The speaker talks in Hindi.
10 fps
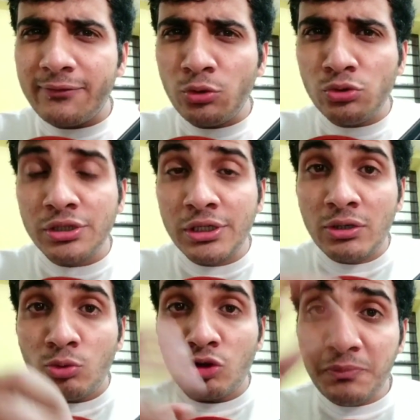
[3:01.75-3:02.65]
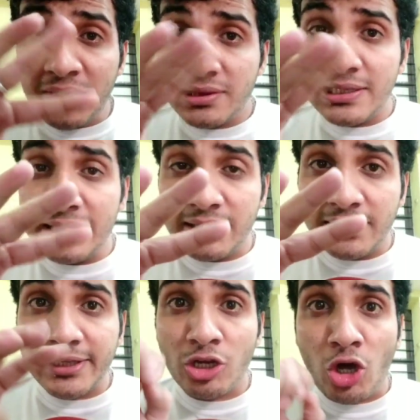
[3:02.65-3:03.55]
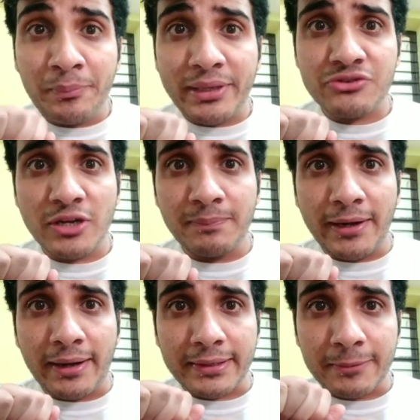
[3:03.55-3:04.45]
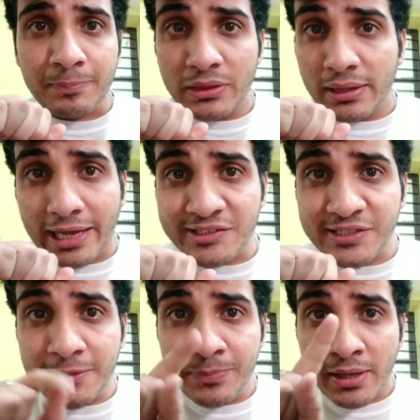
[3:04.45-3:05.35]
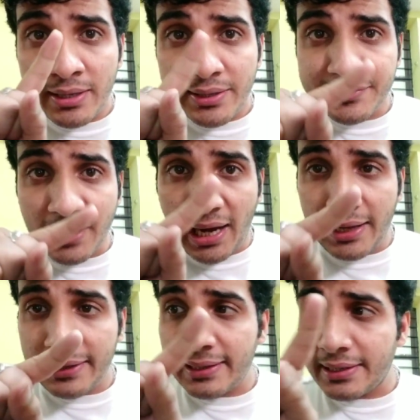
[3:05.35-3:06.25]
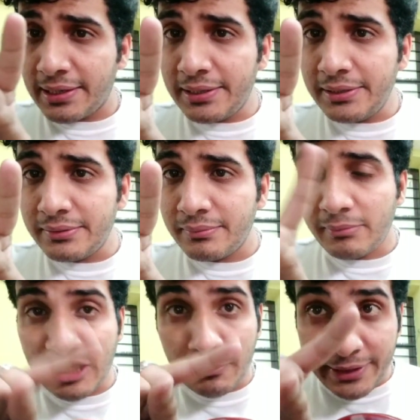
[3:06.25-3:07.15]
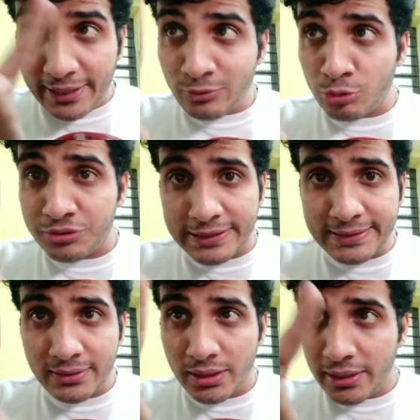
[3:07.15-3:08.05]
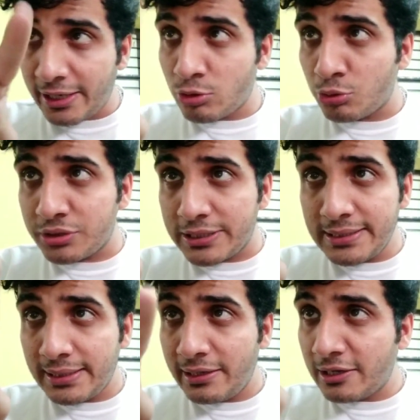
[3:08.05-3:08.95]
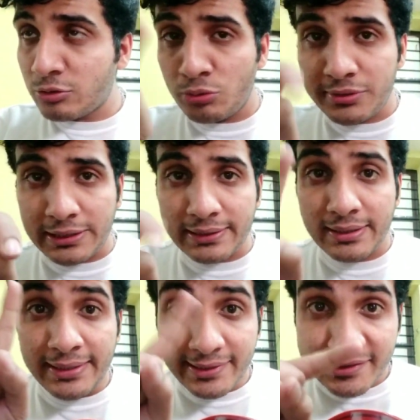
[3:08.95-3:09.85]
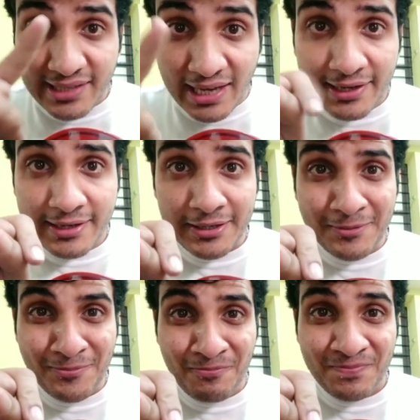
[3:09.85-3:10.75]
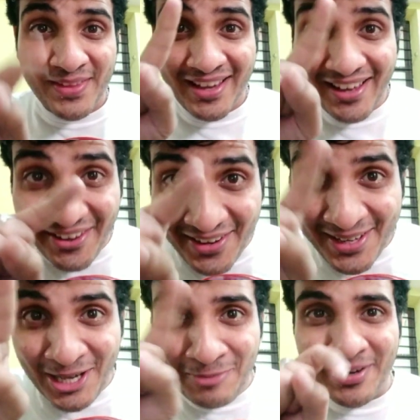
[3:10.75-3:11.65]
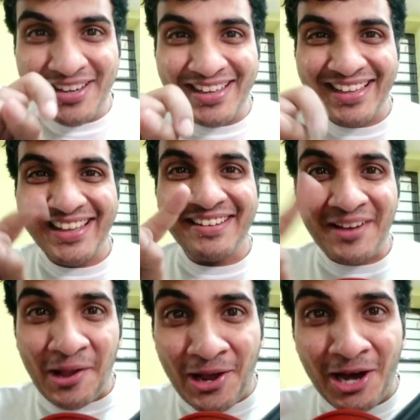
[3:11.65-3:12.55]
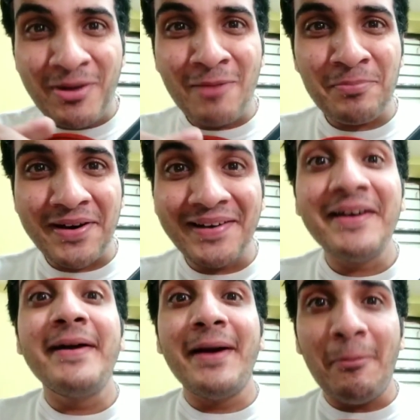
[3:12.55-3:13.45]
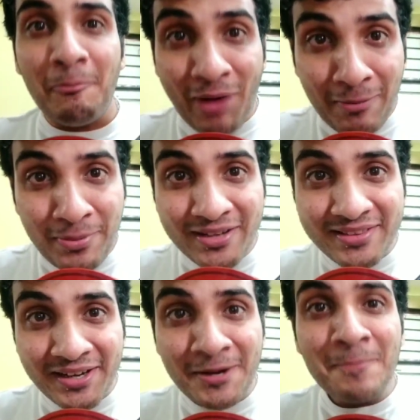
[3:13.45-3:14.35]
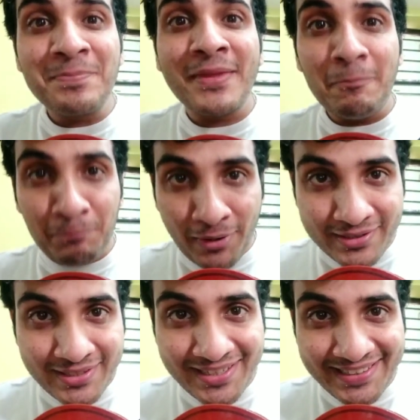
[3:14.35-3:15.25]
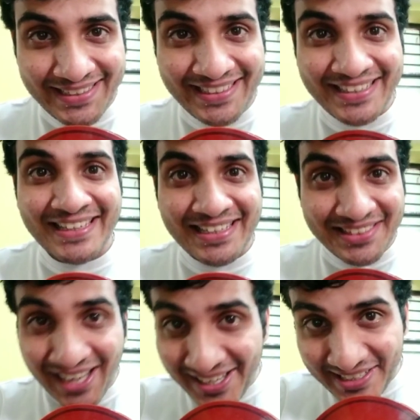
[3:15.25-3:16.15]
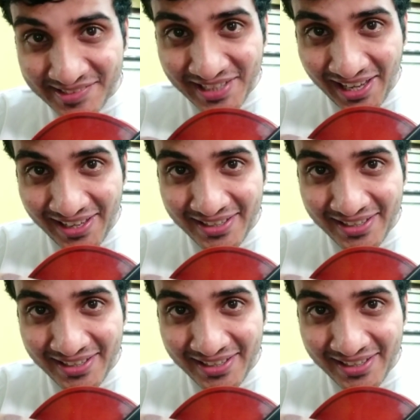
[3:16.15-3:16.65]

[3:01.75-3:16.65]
है वो उसमें तीन तीन की कॉम्बिनेशन बन रहे कैसे सारे ग मतलब एक दो तीन एक दो तीन एक दो तीन सारे ग रे ग म ग म प मा प ध प ध नि धनी सा